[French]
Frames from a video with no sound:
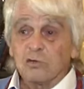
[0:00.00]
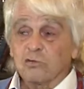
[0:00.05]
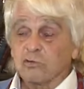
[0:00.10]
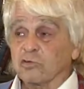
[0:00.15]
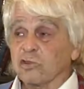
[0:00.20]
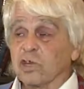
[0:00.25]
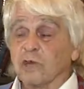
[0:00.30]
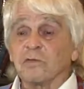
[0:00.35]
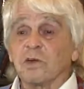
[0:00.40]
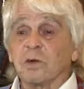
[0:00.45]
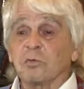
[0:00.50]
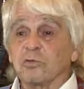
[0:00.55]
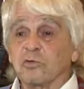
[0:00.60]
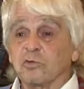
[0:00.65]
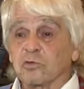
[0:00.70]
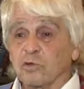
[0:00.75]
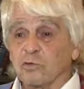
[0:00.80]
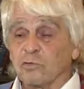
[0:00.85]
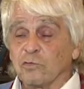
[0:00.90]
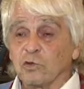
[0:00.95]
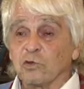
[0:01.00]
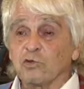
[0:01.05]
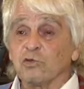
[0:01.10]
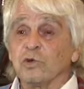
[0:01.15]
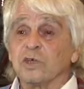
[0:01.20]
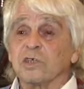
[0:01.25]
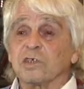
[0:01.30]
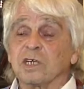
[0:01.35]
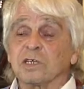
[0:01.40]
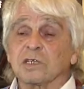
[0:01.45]
Je savais en plus que le
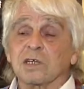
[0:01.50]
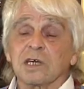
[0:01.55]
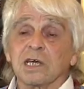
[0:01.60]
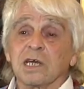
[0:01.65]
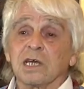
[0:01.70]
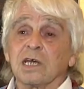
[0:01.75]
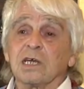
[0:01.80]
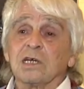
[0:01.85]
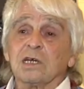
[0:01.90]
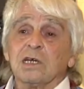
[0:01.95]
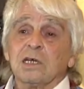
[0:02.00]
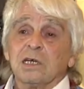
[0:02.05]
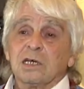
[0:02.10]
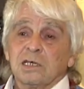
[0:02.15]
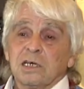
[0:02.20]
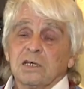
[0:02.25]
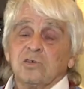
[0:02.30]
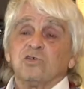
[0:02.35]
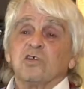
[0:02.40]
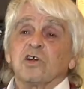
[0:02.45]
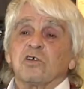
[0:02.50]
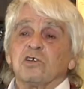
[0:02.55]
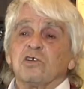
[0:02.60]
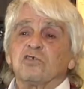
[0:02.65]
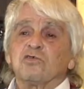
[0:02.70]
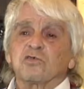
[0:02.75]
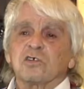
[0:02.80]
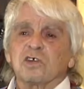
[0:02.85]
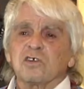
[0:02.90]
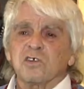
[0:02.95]
vaudou était très, une
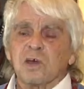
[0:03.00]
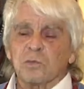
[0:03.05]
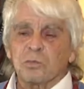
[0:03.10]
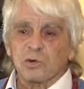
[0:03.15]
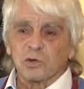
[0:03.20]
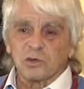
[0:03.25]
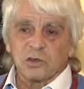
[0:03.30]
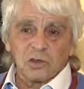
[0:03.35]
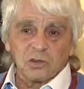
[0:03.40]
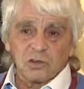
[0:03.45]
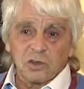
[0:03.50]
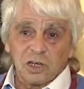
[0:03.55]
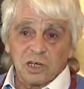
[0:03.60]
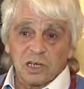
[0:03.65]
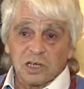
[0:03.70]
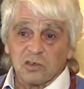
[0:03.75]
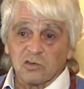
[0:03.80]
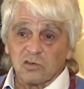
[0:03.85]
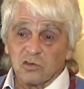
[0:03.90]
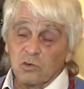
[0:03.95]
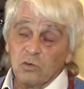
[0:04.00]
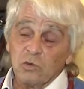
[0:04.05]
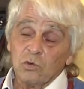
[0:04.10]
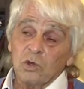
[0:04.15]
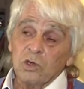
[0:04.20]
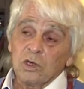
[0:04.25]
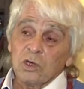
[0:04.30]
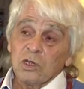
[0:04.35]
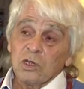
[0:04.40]
religion très importante dans la région.